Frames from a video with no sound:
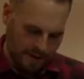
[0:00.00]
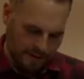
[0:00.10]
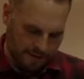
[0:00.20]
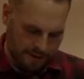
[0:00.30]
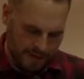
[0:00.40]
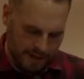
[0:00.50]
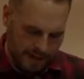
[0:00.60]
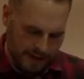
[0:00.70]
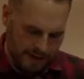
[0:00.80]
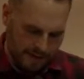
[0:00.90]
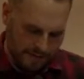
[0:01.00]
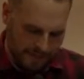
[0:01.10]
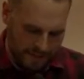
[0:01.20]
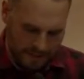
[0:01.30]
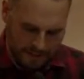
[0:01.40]
und äh,
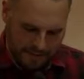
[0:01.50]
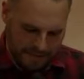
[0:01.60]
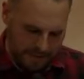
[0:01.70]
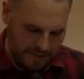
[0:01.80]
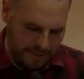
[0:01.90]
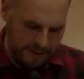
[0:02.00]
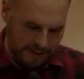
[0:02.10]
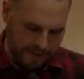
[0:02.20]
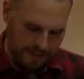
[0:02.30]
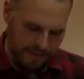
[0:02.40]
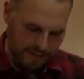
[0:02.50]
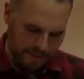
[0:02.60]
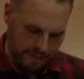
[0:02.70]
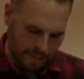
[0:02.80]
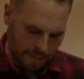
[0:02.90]
nehmen das in Besitz.
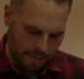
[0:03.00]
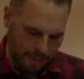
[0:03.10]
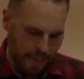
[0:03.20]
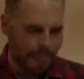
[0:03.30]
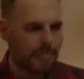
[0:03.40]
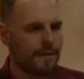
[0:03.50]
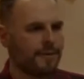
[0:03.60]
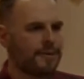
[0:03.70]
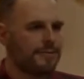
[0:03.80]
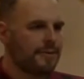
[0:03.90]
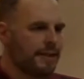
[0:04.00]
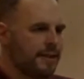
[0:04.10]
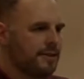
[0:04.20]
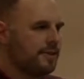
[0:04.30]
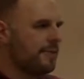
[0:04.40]
Und die
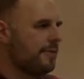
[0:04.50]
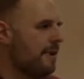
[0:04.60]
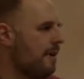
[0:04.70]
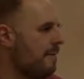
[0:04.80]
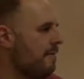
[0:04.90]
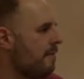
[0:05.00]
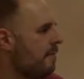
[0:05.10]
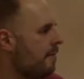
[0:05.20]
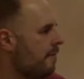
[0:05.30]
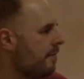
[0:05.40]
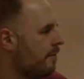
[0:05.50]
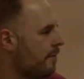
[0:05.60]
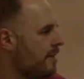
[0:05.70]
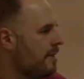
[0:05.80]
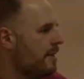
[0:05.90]
Friedenstifter
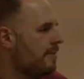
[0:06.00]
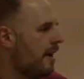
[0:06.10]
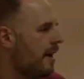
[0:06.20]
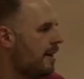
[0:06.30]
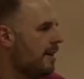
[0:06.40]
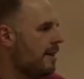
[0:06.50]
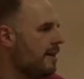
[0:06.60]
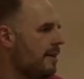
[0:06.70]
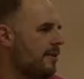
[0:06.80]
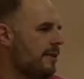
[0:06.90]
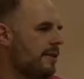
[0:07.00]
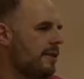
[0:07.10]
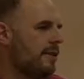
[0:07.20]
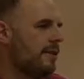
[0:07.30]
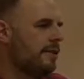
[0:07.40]
sind die wahren Kinder
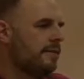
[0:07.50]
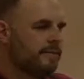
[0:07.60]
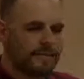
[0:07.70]
Gottes,